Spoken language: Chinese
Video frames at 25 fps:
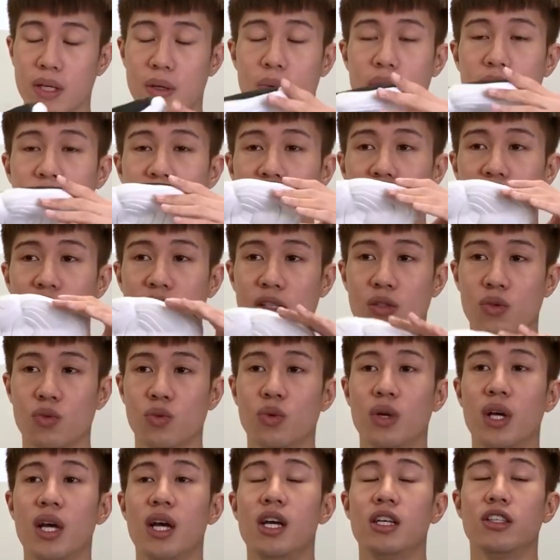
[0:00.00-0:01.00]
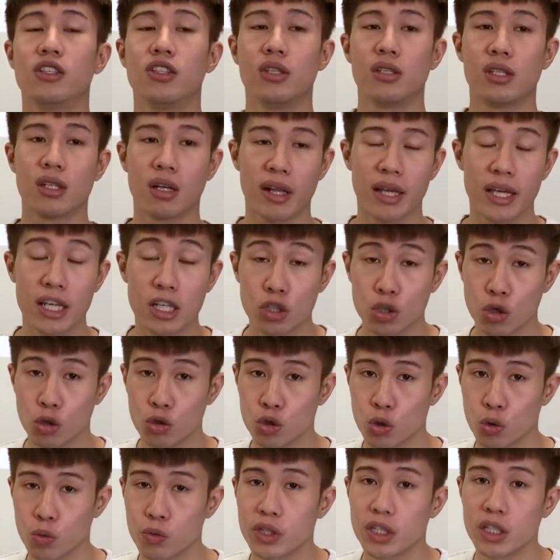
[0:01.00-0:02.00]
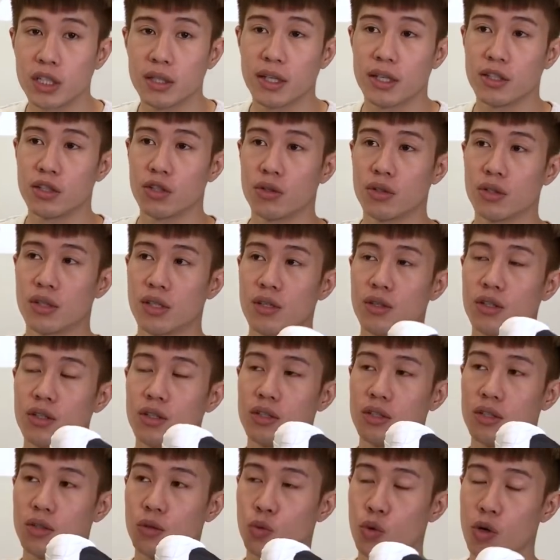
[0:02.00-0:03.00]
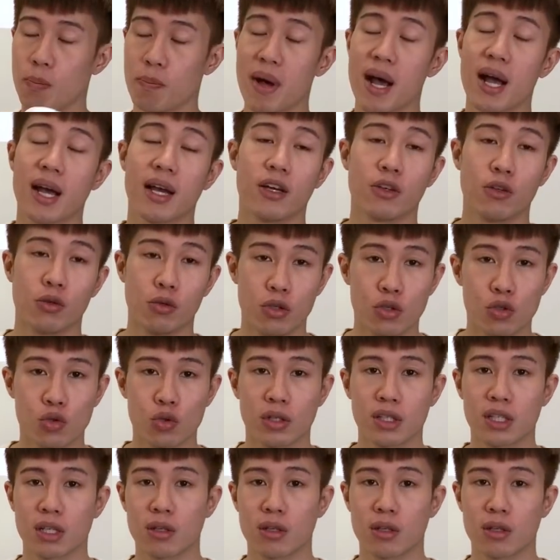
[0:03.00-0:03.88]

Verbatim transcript: 因为这个技术其实早在一九九七年，就是 Reebok 有一双